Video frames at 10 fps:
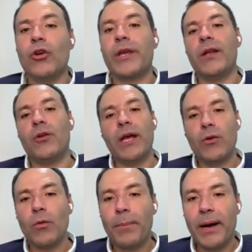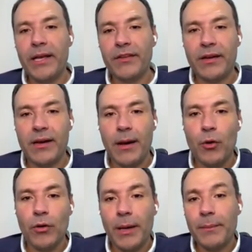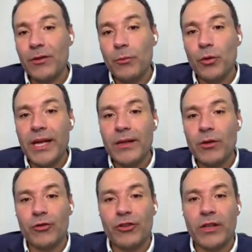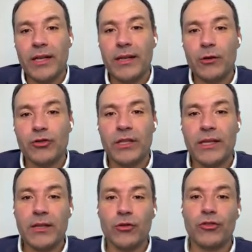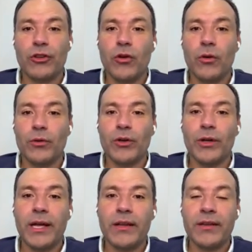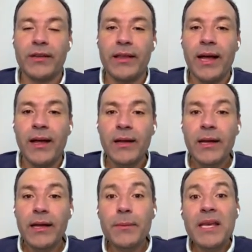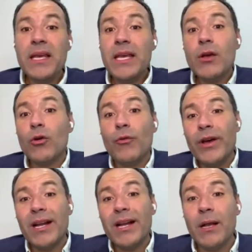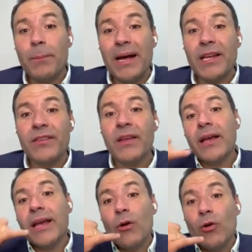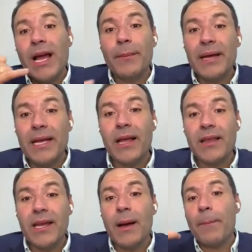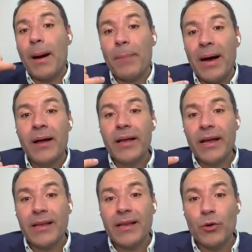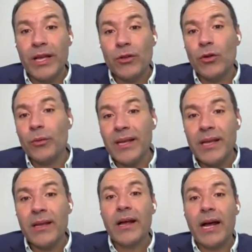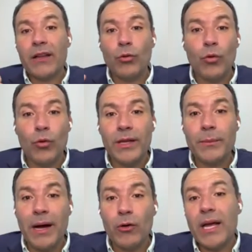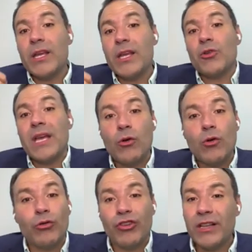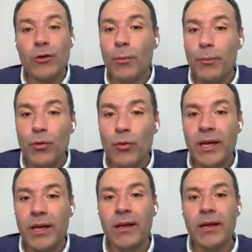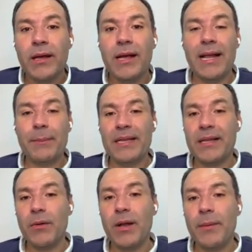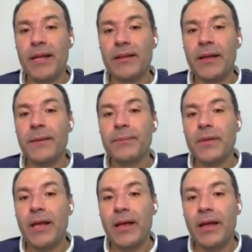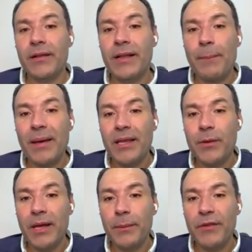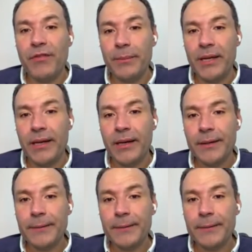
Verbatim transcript: no quiero dejar un país, Ramón, que me estoy muriendo a los 70, 80 años, si Dios me otorga esa edad, y mis hijos fuera del país que los llamen y le digan, papá, está muriendo, vení a sus últimas horas y yo ya inconsciente no pude lamentablemente, eh, despedirme de mi familia.